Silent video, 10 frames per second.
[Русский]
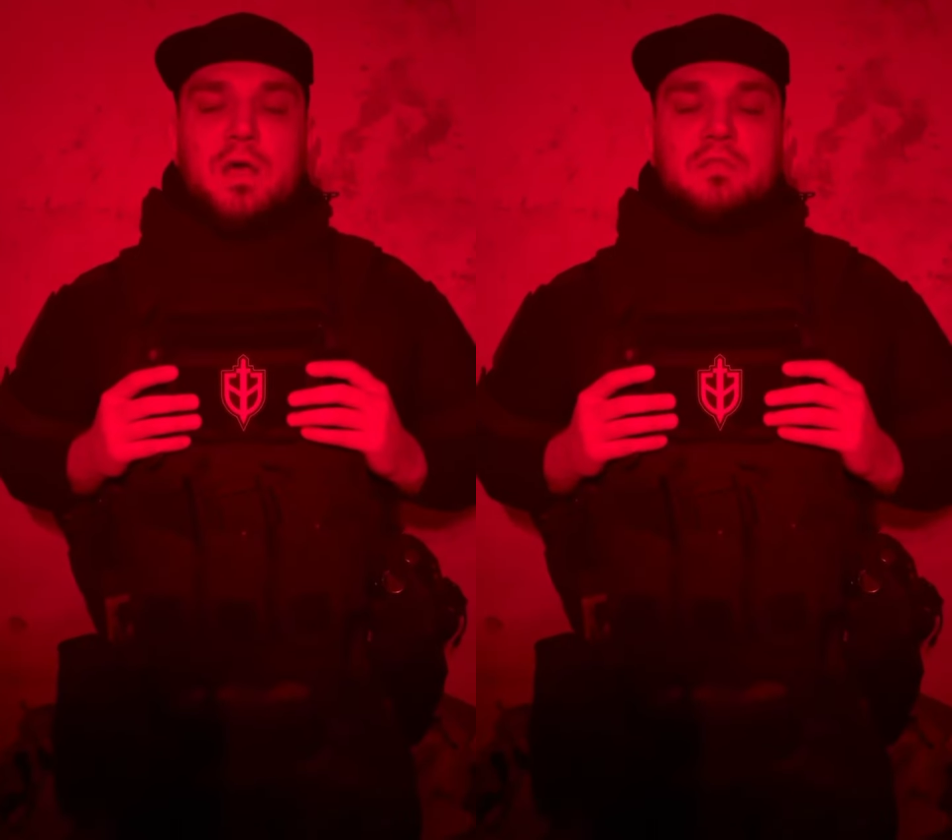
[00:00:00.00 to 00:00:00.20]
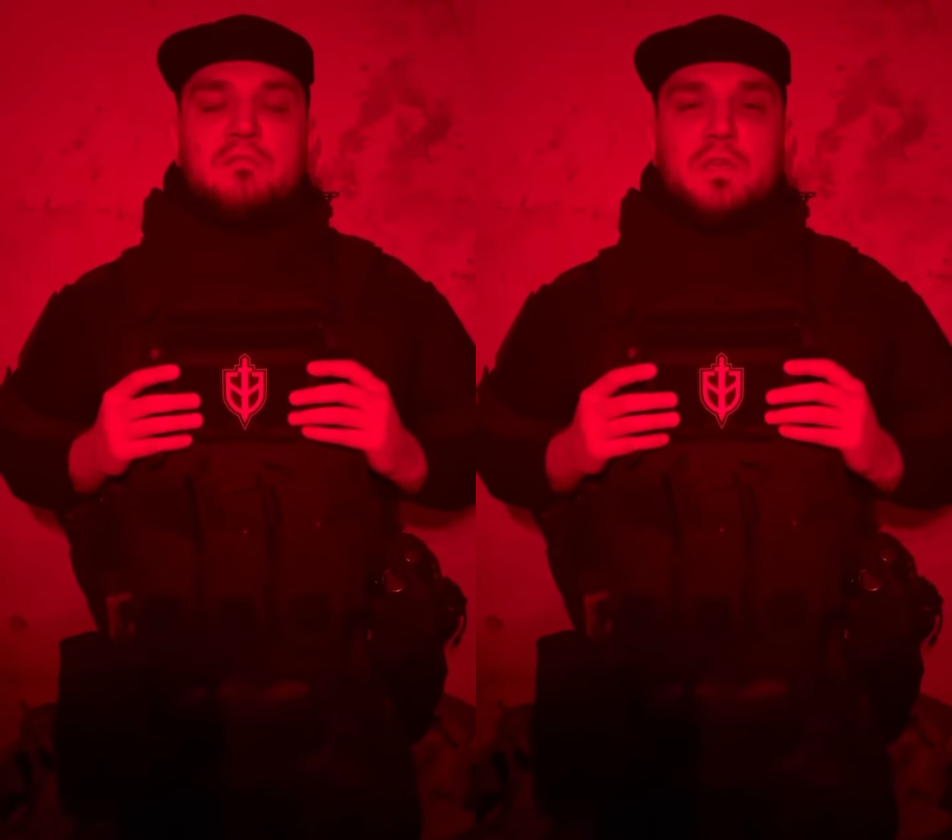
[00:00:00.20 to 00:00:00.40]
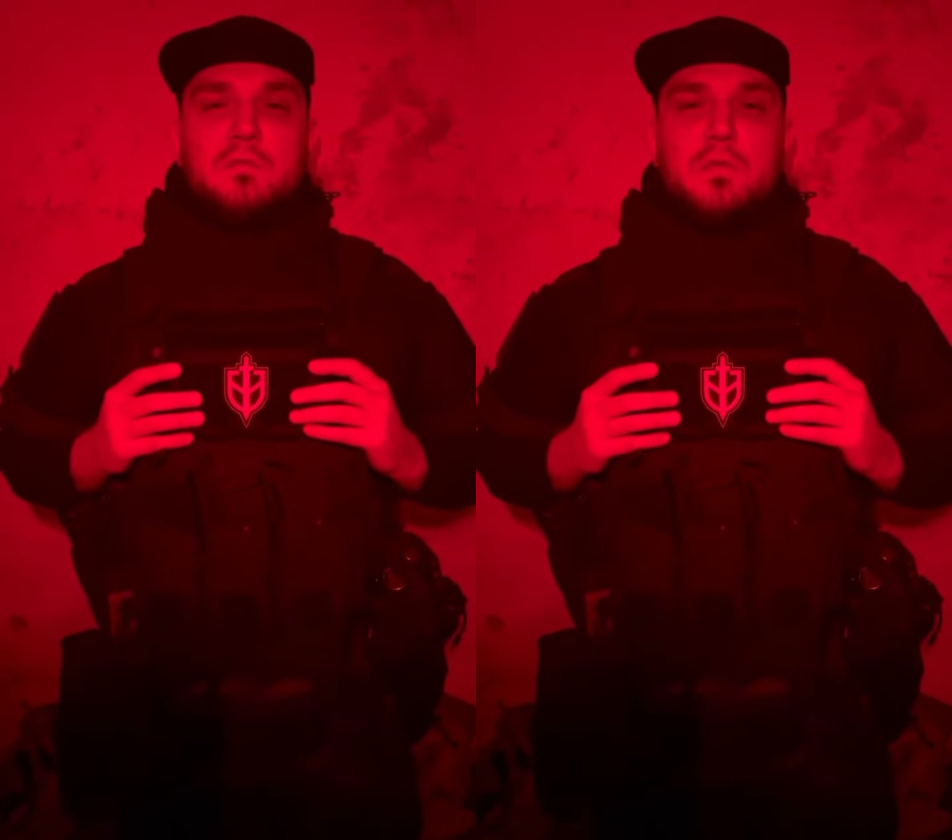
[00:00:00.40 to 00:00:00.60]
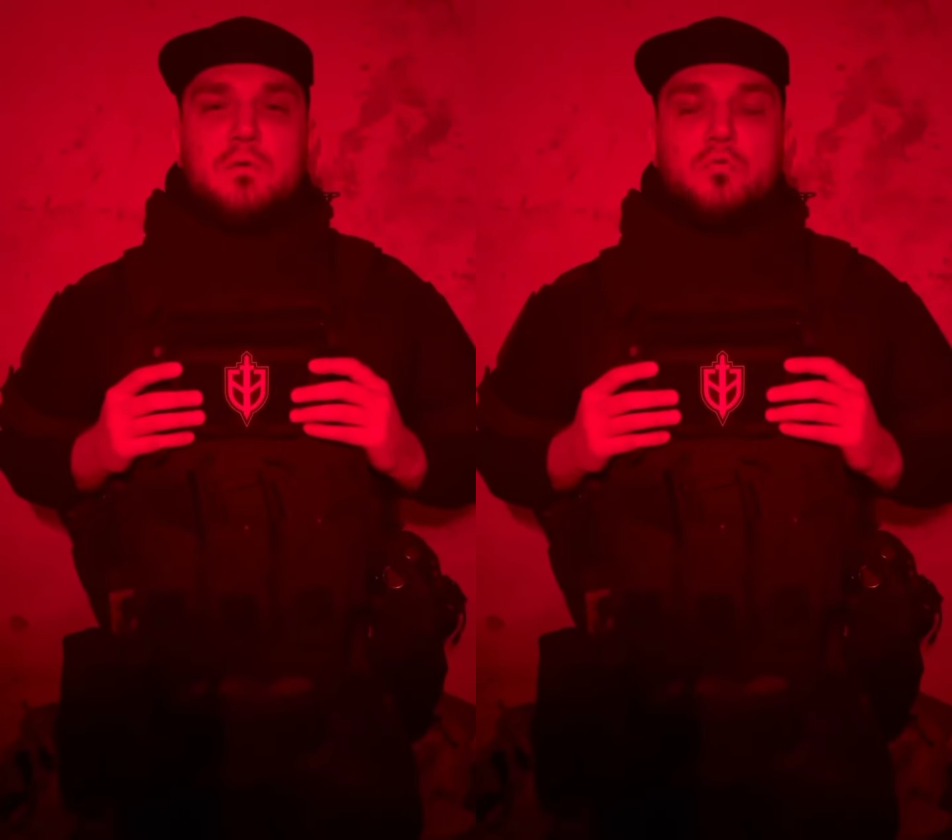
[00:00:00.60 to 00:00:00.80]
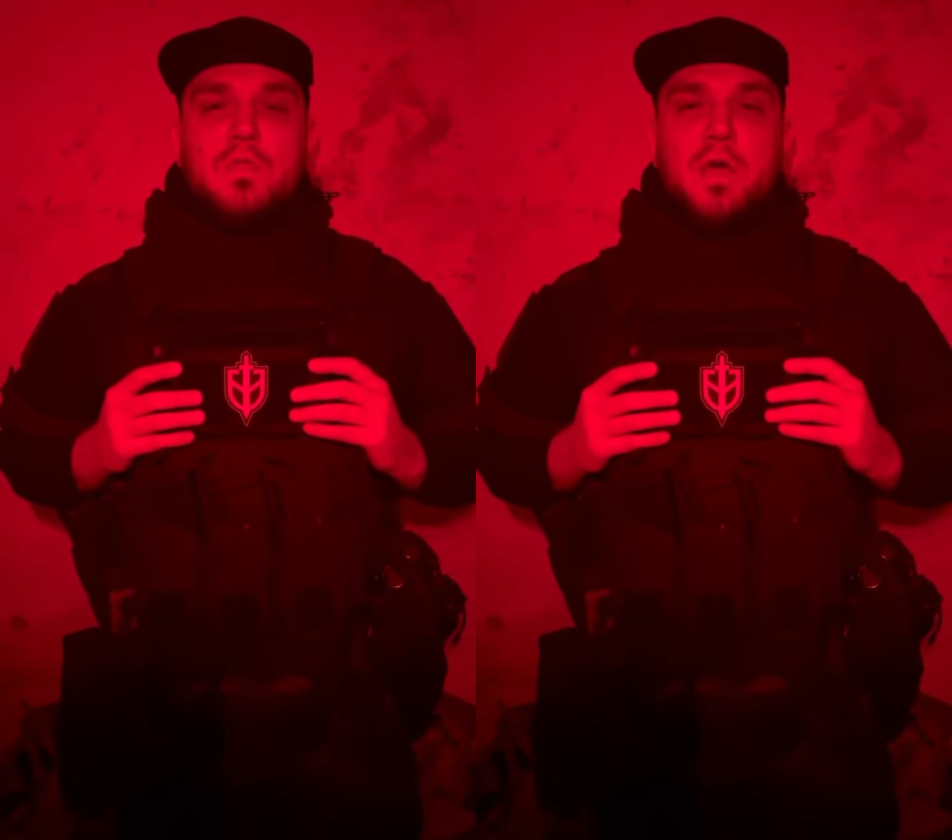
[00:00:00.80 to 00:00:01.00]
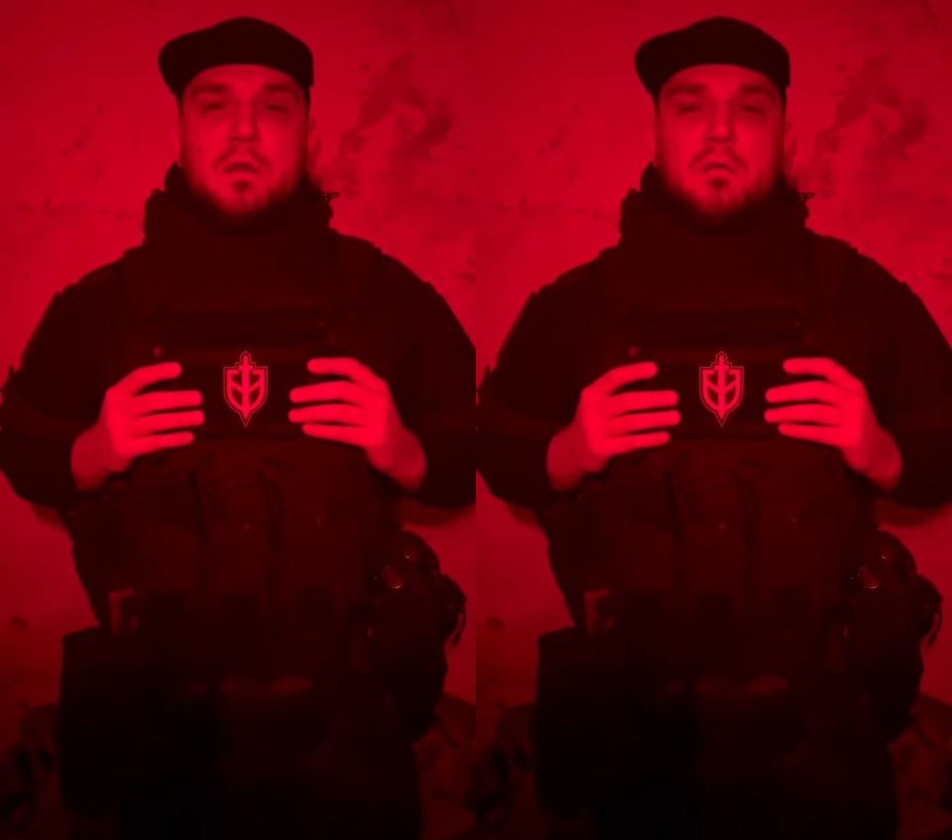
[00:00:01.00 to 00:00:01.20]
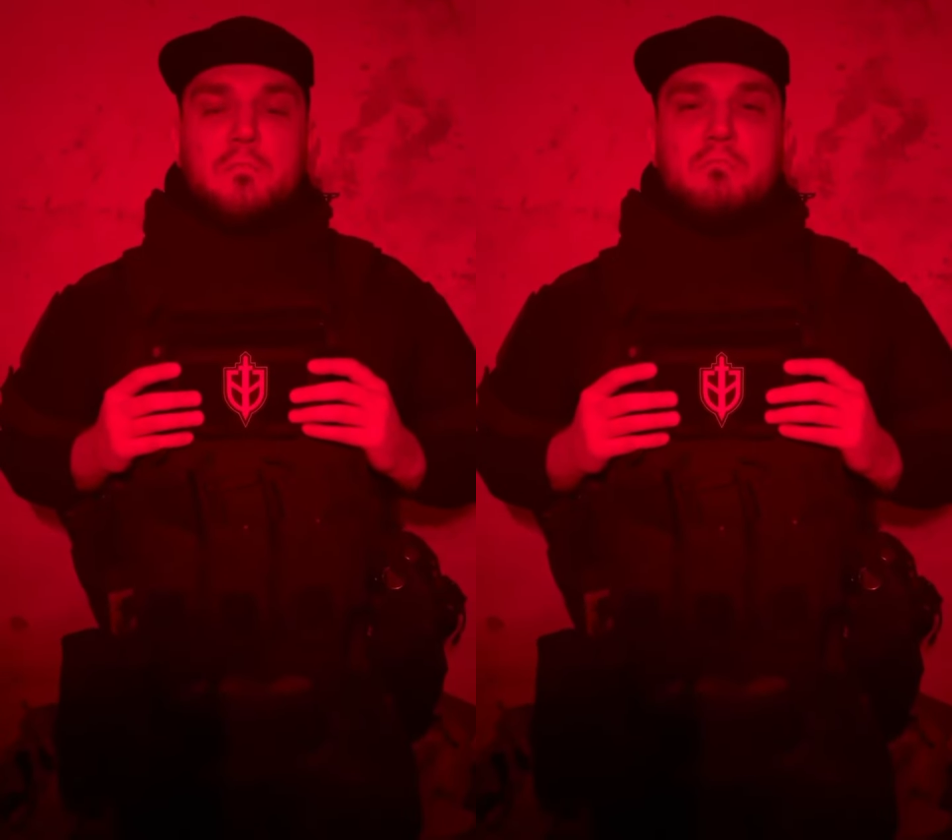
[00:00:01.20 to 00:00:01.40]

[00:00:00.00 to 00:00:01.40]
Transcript: ответные удары.